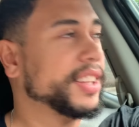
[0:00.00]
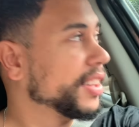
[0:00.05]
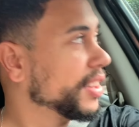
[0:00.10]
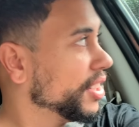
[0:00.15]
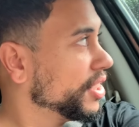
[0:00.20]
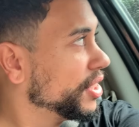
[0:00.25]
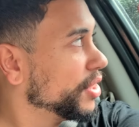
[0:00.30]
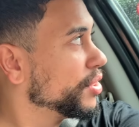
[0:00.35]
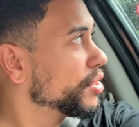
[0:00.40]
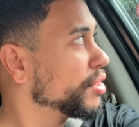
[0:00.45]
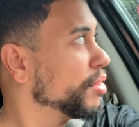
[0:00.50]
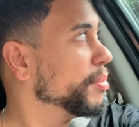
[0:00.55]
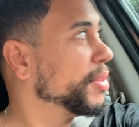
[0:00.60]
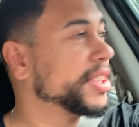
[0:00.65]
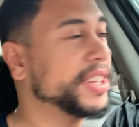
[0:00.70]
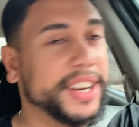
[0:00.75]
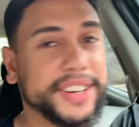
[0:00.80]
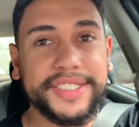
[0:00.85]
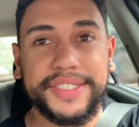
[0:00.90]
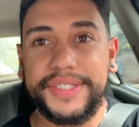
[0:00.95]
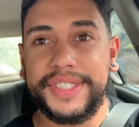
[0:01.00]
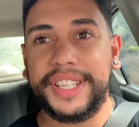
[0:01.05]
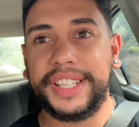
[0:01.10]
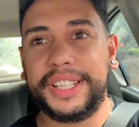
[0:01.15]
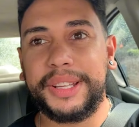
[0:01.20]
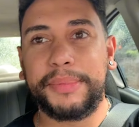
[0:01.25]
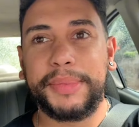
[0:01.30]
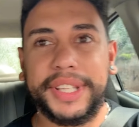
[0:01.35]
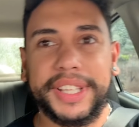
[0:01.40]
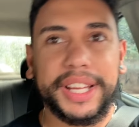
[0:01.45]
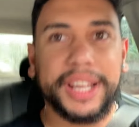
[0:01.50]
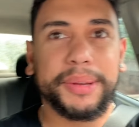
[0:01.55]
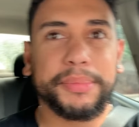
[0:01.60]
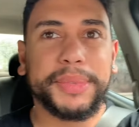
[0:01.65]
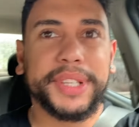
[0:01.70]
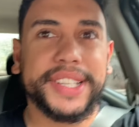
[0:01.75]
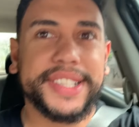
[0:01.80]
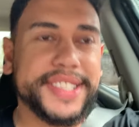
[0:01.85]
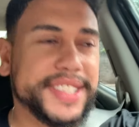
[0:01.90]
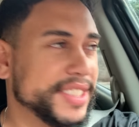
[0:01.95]
Deixa nos comentários se você também tá
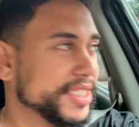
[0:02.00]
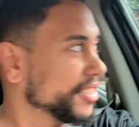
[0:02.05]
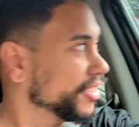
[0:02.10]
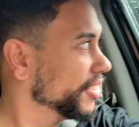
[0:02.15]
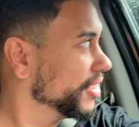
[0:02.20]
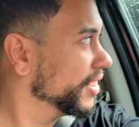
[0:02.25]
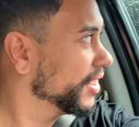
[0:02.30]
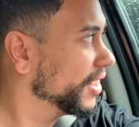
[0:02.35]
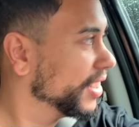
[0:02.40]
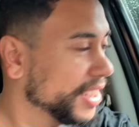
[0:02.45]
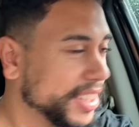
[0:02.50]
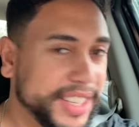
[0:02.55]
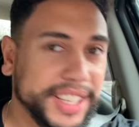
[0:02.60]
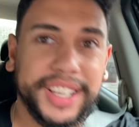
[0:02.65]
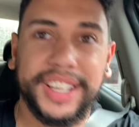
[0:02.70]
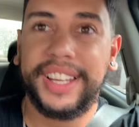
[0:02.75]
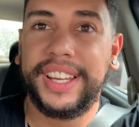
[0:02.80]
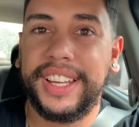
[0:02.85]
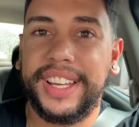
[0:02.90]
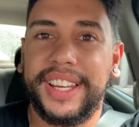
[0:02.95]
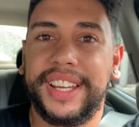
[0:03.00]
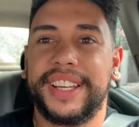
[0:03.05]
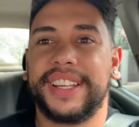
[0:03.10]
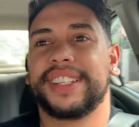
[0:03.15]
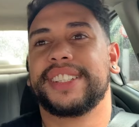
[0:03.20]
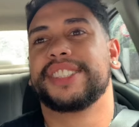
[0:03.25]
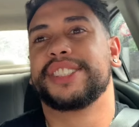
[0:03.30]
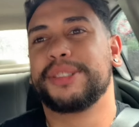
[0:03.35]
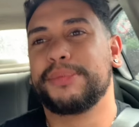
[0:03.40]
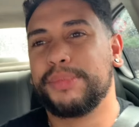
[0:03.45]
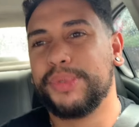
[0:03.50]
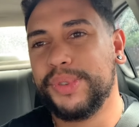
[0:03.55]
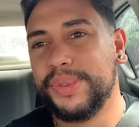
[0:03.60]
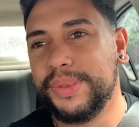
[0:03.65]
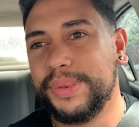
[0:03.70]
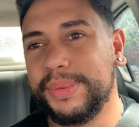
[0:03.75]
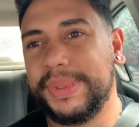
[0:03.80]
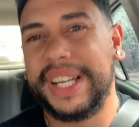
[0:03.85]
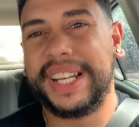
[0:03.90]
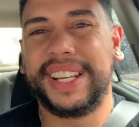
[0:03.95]
meio assim.
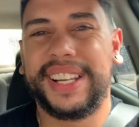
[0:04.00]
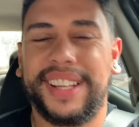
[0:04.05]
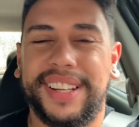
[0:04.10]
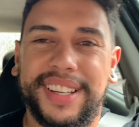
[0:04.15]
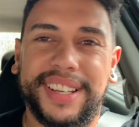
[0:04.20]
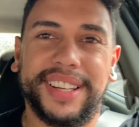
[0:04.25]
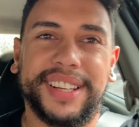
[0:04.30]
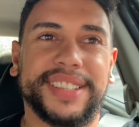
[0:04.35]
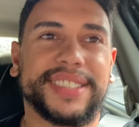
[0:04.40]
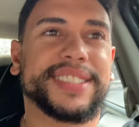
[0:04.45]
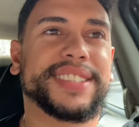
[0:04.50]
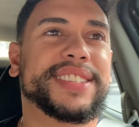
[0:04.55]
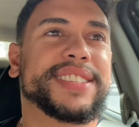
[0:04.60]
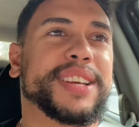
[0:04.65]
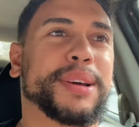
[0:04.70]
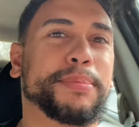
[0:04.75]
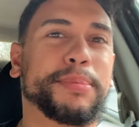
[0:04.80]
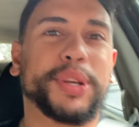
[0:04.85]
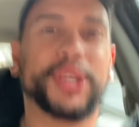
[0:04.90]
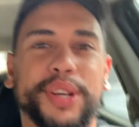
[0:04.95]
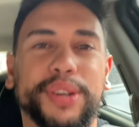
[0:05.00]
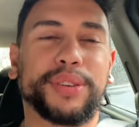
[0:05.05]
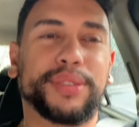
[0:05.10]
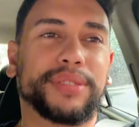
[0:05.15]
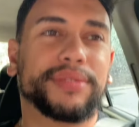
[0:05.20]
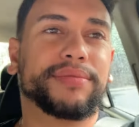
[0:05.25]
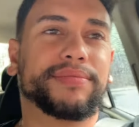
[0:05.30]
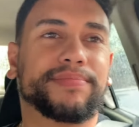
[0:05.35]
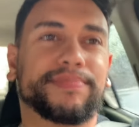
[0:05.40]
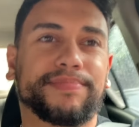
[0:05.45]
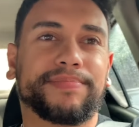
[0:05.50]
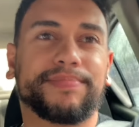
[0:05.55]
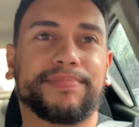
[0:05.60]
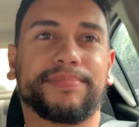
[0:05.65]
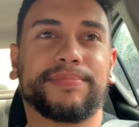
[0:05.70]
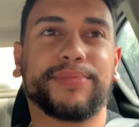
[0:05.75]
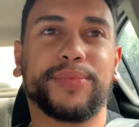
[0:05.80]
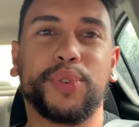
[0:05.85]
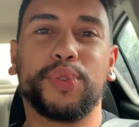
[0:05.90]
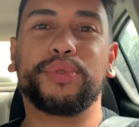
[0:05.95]
Tipo, naquela, sem saber
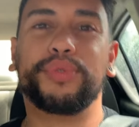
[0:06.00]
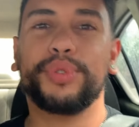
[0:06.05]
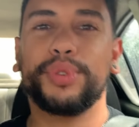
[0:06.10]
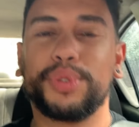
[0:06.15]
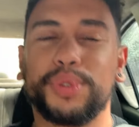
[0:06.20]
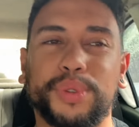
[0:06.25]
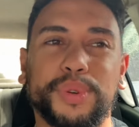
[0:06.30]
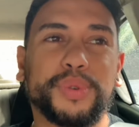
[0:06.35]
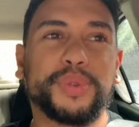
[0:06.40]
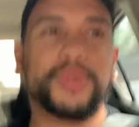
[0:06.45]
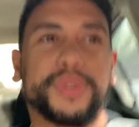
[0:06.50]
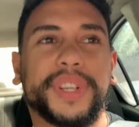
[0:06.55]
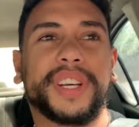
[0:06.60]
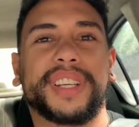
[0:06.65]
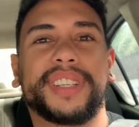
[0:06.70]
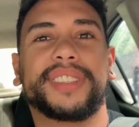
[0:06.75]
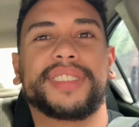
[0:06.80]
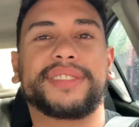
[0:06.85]
do futuro, né?